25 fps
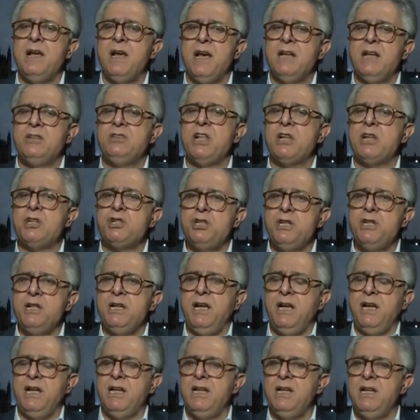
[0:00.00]

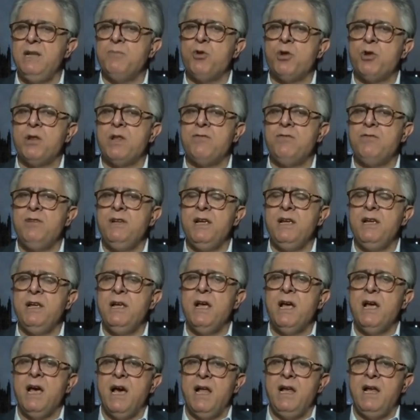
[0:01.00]
الترشيح لموظفي
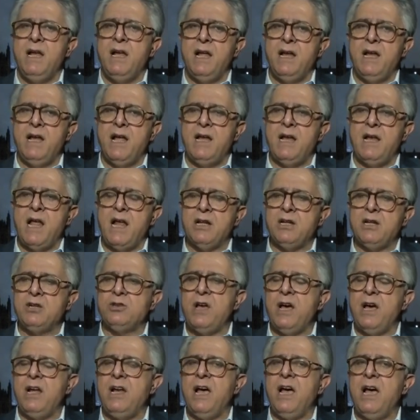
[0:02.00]

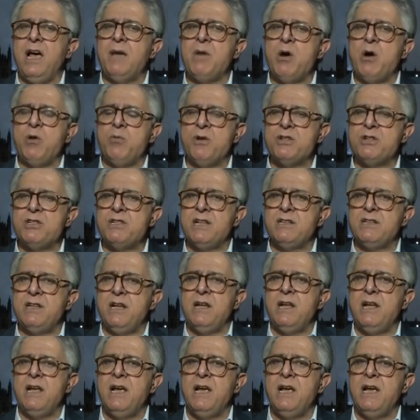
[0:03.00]
القطاع العام أو المؤسسات